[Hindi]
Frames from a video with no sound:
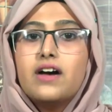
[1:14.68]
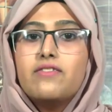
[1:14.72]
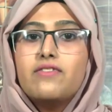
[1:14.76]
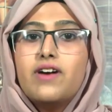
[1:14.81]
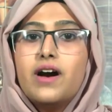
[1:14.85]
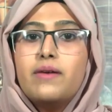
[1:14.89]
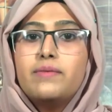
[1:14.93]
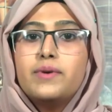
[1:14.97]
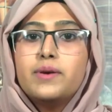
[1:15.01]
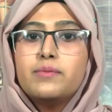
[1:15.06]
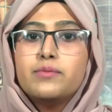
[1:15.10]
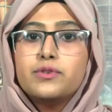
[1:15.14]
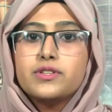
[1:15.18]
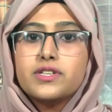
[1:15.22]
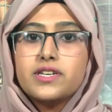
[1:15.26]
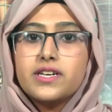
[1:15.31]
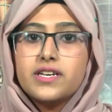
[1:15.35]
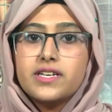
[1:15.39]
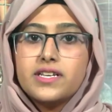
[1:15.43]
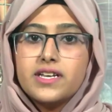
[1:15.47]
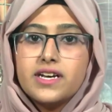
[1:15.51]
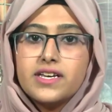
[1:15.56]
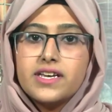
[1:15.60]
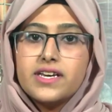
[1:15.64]
अकवा
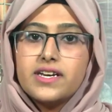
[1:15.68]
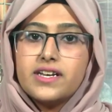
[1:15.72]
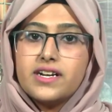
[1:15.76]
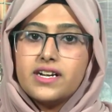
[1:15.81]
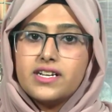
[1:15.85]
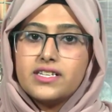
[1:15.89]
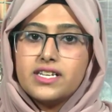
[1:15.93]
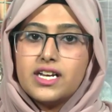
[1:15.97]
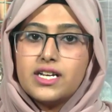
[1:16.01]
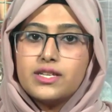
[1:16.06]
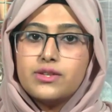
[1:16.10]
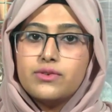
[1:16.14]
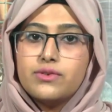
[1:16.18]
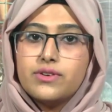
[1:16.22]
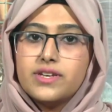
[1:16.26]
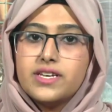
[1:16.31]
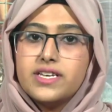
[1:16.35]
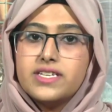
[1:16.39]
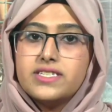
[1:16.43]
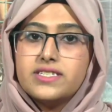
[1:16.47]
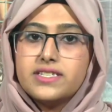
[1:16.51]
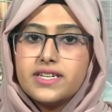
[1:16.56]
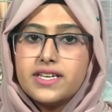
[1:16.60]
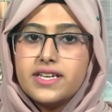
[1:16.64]
मुतहदा के करारदादों
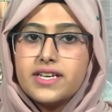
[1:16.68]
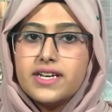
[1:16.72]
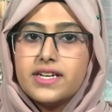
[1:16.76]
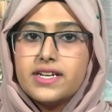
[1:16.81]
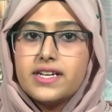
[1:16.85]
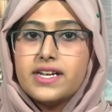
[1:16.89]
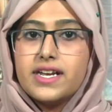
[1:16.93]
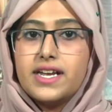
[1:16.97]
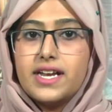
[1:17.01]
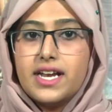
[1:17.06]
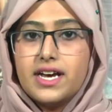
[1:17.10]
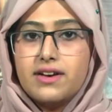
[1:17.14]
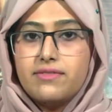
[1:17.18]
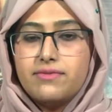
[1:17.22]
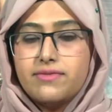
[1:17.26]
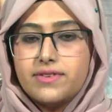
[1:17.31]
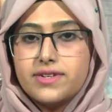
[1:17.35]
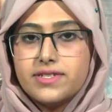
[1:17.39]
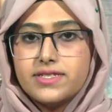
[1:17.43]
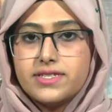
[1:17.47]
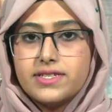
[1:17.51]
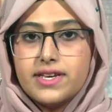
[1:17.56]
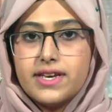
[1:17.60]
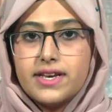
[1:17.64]
की सरीहन खिलाफ
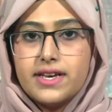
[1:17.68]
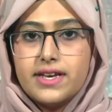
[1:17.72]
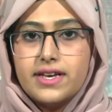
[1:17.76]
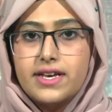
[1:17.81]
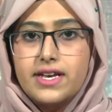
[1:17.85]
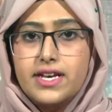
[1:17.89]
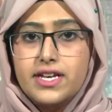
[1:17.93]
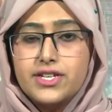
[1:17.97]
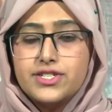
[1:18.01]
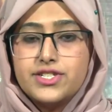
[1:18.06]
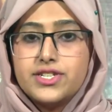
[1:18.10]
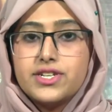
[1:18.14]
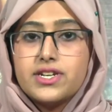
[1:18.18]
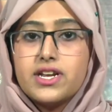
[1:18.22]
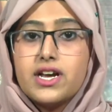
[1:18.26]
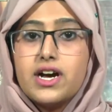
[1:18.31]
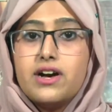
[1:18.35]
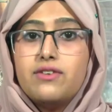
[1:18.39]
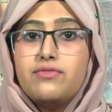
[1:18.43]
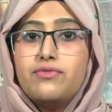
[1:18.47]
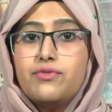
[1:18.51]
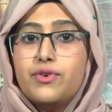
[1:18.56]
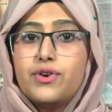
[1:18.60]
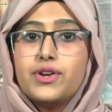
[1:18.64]
वर्जी हैं
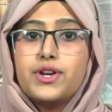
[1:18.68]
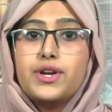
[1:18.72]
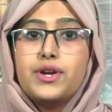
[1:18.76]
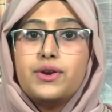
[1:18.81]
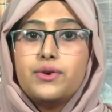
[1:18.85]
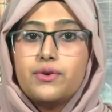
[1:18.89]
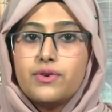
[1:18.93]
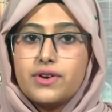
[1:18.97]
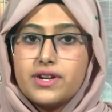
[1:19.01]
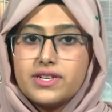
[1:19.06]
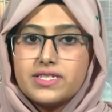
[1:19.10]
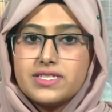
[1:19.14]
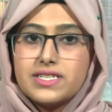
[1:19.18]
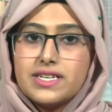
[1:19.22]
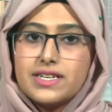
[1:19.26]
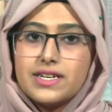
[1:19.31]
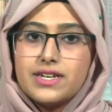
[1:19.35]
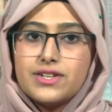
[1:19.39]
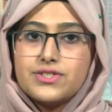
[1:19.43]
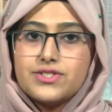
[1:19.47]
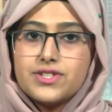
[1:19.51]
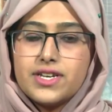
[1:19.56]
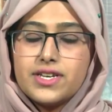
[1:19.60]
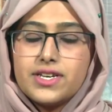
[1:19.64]
जिनका फौरी नोटिस
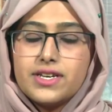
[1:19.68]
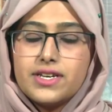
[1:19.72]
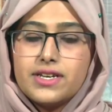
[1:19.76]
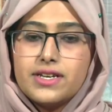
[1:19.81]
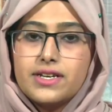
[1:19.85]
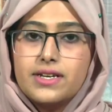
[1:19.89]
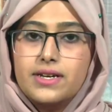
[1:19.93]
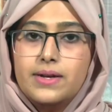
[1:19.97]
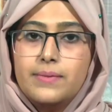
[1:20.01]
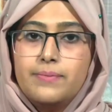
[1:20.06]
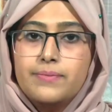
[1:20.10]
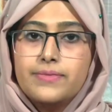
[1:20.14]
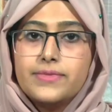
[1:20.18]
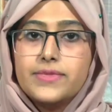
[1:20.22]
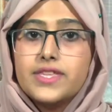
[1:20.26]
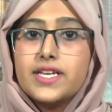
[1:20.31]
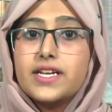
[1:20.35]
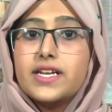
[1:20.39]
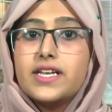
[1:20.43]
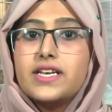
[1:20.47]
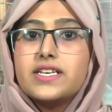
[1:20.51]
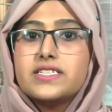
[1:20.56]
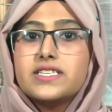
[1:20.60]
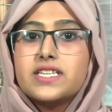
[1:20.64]
लेना चाहिए
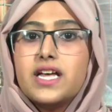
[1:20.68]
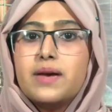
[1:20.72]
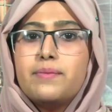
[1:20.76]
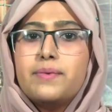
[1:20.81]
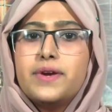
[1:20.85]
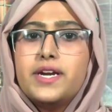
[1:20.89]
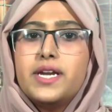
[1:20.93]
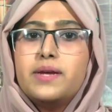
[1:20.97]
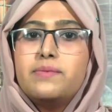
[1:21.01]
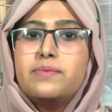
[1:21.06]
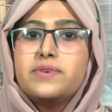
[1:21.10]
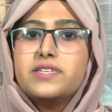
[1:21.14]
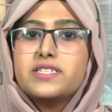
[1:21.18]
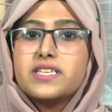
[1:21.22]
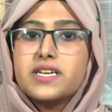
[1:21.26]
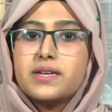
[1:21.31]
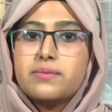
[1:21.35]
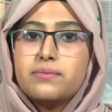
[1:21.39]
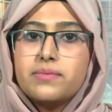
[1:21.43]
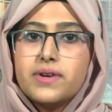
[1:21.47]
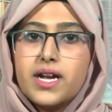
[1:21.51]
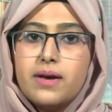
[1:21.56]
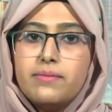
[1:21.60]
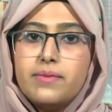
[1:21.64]
दरीजना पी
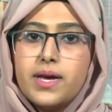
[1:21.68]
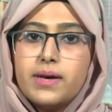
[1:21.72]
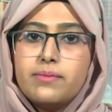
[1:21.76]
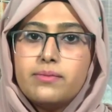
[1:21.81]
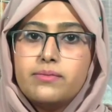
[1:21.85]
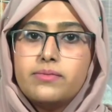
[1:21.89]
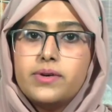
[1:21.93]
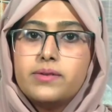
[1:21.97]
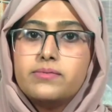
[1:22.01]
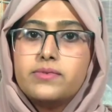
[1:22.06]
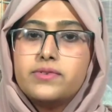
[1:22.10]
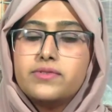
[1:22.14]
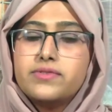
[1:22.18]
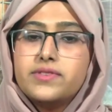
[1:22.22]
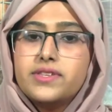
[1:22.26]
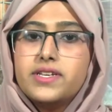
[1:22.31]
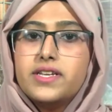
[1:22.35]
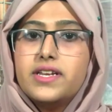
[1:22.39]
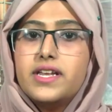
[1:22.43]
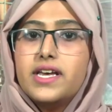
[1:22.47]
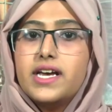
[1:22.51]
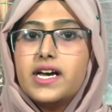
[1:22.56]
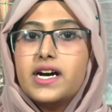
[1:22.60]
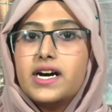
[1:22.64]
सरबरा महबूबा मुफ्ती
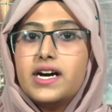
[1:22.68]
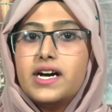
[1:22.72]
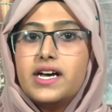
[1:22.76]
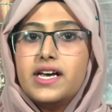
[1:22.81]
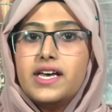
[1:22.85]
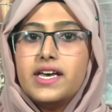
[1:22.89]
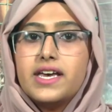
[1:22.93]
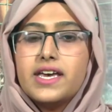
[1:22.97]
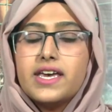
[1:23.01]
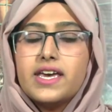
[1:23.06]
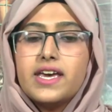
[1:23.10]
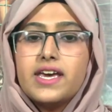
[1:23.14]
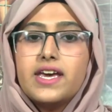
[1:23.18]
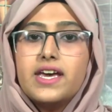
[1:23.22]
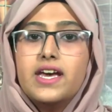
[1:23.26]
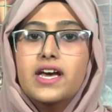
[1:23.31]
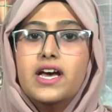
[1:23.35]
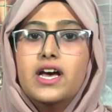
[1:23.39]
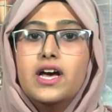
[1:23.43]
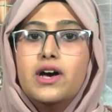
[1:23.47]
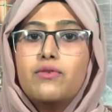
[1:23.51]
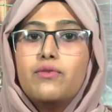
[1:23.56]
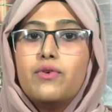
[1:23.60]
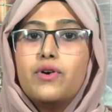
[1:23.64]
ने कहा है कि
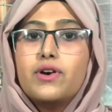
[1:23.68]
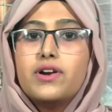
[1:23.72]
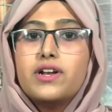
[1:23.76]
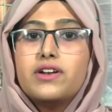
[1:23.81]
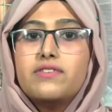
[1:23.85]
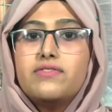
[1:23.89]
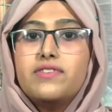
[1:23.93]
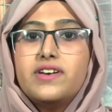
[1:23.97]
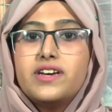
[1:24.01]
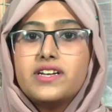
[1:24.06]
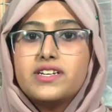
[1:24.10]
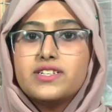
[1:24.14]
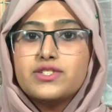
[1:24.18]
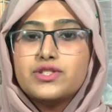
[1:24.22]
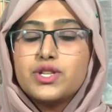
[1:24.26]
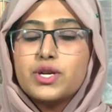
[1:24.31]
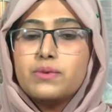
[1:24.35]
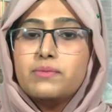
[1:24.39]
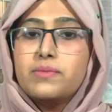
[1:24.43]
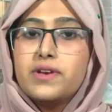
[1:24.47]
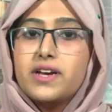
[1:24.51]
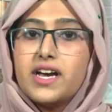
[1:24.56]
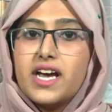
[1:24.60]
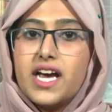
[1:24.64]
वोटर फहरिस्तों
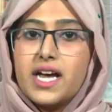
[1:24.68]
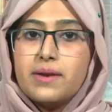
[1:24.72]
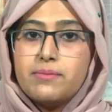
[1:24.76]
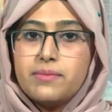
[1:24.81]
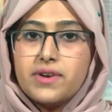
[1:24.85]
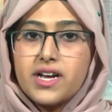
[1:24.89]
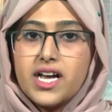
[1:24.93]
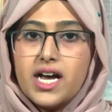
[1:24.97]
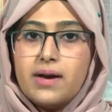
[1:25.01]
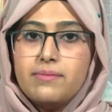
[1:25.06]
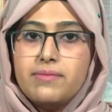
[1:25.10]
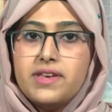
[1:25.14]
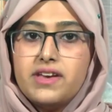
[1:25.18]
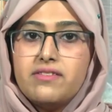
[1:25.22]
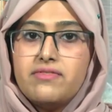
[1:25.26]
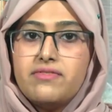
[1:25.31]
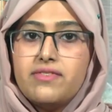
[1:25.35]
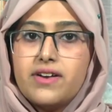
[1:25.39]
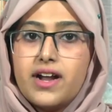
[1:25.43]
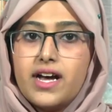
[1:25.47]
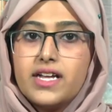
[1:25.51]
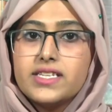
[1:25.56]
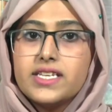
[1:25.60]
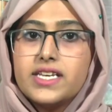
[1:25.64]
में गैर मकामी
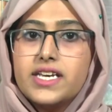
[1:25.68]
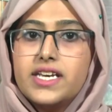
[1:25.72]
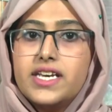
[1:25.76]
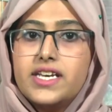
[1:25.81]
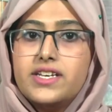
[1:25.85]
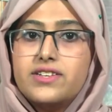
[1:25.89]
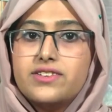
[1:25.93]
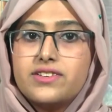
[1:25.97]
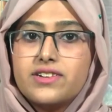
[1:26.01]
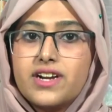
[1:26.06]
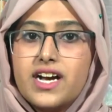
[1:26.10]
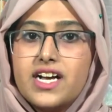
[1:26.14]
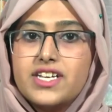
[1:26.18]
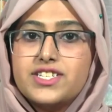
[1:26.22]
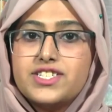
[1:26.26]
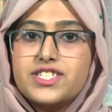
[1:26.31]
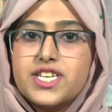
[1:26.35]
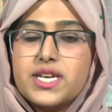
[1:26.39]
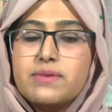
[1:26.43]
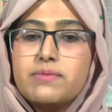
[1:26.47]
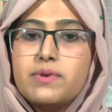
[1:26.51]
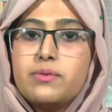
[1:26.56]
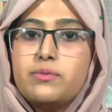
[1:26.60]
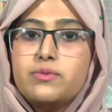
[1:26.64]
अफराद के इंदराज
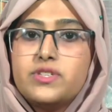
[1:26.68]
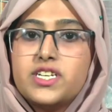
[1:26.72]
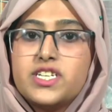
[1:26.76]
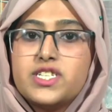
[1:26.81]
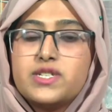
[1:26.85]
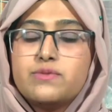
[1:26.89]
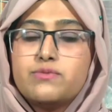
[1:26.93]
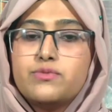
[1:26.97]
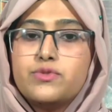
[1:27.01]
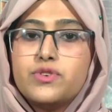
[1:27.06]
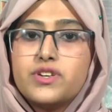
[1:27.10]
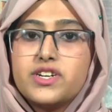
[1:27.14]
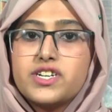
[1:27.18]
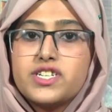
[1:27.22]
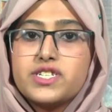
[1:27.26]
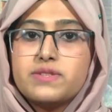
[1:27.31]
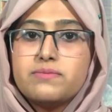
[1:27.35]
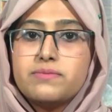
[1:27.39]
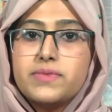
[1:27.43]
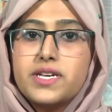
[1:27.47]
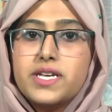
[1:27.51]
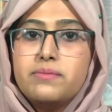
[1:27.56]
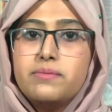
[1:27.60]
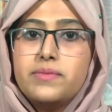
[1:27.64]
से मकबूदा जम्मू
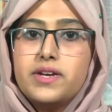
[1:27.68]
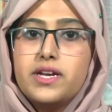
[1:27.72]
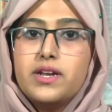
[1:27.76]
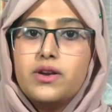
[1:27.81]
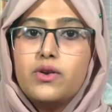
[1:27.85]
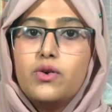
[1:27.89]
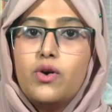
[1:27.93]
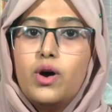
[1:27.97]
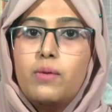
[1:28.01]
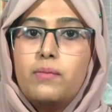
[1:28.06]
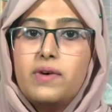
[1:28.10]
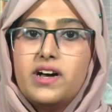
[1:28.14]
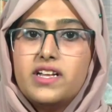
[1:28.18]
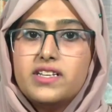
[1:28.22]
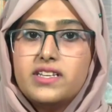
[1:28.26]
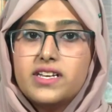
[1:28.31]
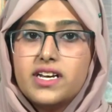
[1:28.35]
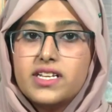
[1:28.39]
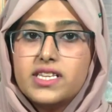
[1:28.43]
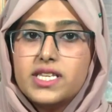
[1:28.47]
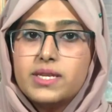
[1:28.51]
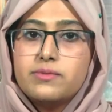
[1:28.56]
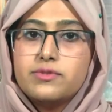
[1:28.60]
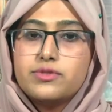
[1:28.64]
कश्मीर में नौ
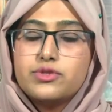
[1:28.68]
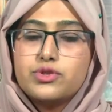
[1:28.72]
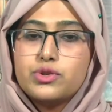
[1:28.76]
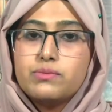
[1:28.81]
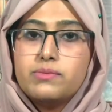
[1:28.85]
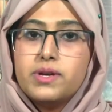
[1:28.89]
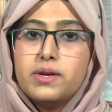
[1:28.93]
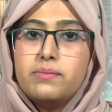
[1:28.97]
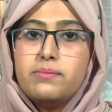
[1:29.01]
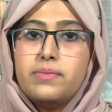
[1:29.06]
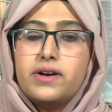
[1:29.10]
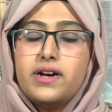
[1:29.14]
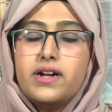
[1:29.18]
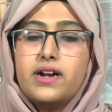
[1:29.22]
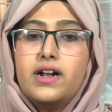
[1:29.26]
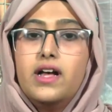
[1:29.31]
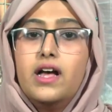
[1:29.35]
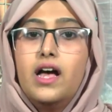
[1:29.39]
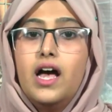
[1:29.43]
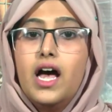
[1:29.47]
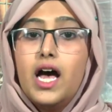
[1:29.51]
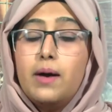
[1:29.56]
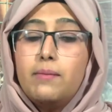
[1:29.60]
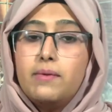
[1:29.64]
आबादियाती मनसूबे पर
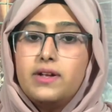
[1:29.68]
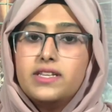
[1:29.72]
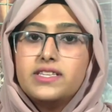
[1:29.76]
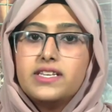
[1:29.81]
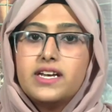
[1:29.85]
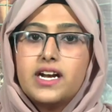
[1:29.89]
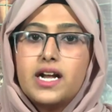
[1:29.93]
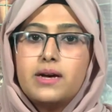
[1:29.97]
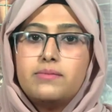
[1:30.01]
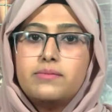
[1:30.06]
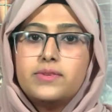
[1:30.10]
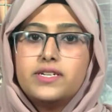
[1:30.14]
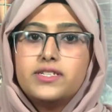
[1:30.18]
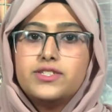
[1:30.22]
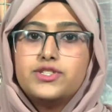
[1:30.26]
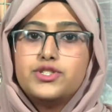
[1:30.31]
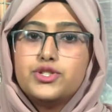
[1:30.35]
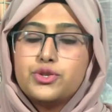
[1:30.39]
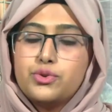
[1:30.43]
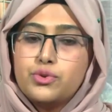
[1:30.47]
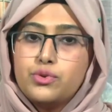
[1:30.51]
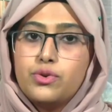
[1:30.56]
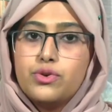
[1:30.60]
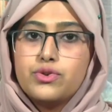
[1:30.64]
अमल दरामद
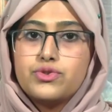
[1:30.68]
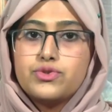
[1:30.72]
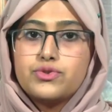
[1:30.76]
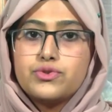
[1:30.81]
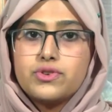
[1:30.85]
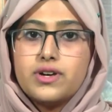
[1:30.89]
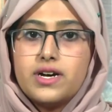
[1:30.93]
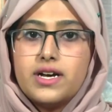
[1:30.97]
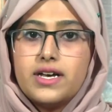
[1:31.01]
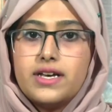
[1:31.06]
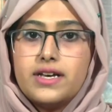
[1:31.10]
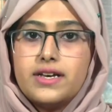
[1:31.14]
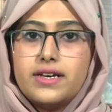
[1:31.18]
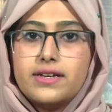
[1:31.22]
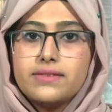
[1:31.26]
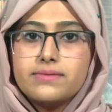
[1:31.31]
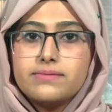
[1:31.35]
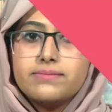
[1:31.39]
शुरू हो चुका है